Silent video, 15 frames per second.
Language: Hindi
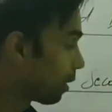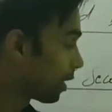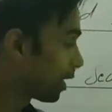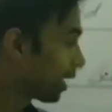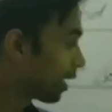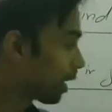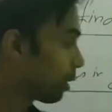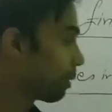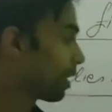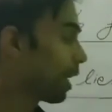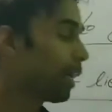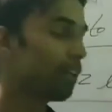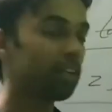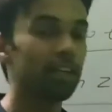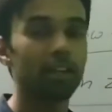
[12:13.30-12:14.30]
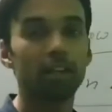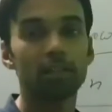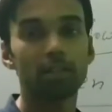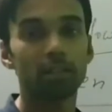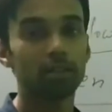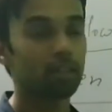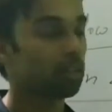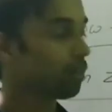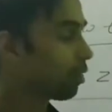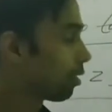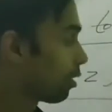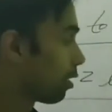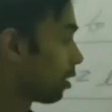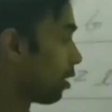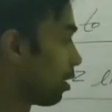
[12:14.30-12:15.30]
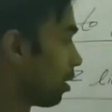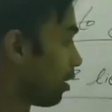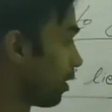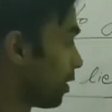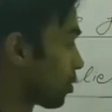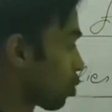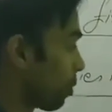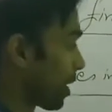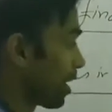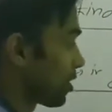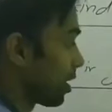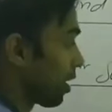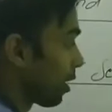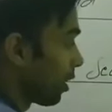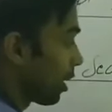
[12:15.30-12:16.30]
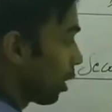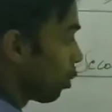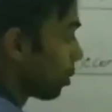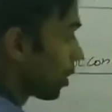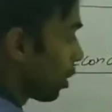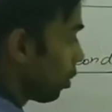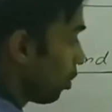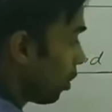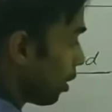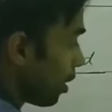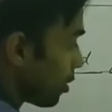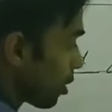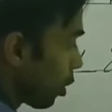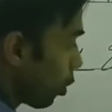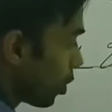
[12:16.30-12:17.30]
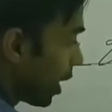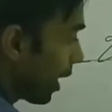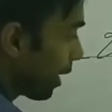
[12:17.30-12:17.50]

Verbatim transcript: बट ये एंगल मैं डायरेक्ट नहीं निकाल सकता इसको मैं कैसे निकालू बताऊ चलो